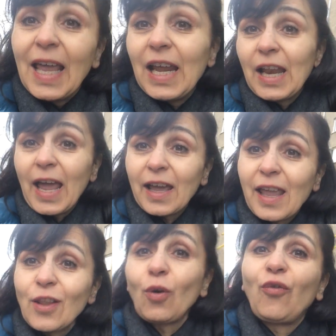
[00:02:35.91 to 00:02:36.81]
Et
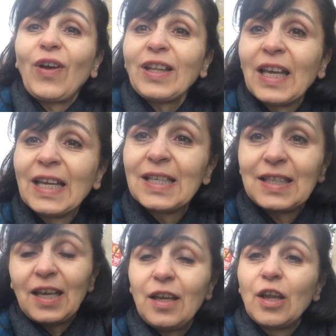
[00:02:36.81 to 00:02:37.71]
l'aérien, en fait,
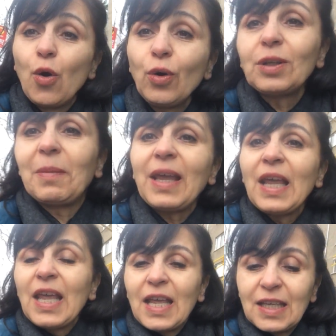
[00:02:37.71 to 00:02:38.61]
c'est yaourt, mais
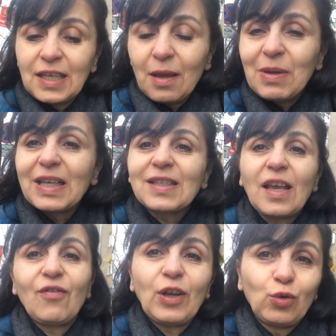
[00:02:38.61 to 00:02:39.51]
qui est
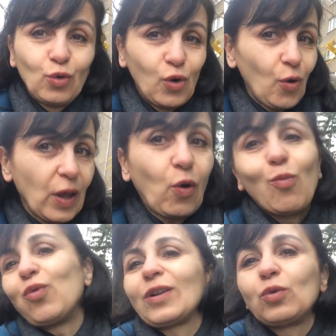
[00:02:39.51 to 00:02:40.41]
mixé avec de l'eau et
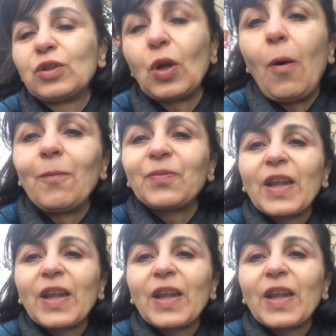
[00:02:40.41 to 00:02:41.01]
qu'on boit tout le temps.